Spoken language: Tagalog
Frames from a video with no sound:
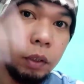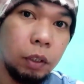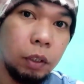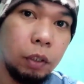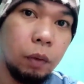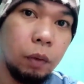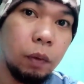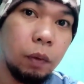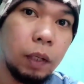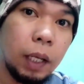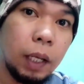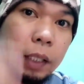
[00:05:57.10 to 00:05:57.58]

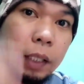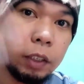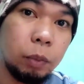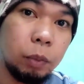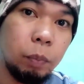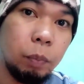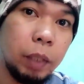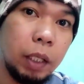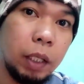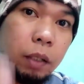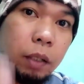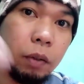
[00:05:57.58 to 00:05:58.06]
yung
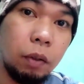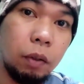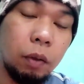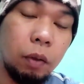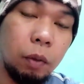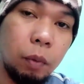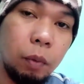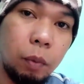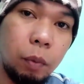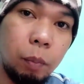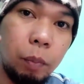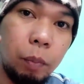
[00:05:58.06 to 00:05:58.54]
clutch bell
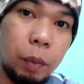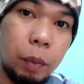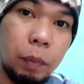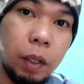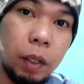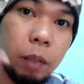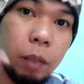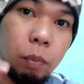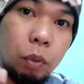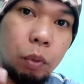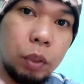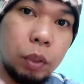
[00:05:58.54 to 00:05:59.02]
ko, may
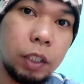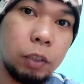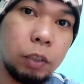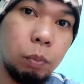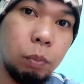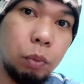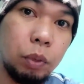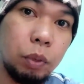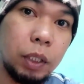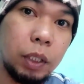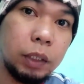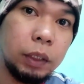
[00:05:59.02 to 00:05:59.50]
mga
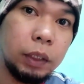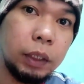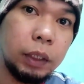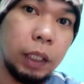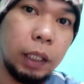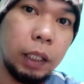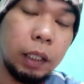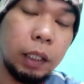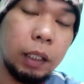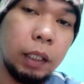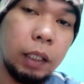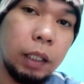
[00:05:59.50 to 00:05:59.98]
butas-butas
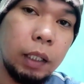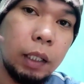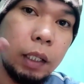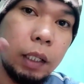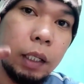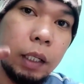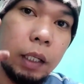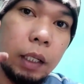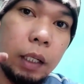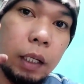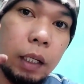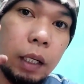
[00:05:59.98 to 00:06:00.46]
siya.
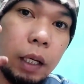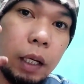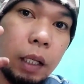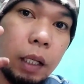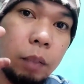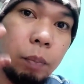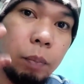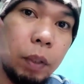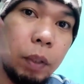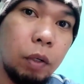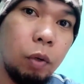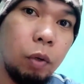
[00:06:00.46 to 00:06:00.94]

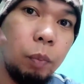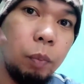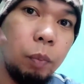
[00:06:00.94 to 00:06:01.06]
At pag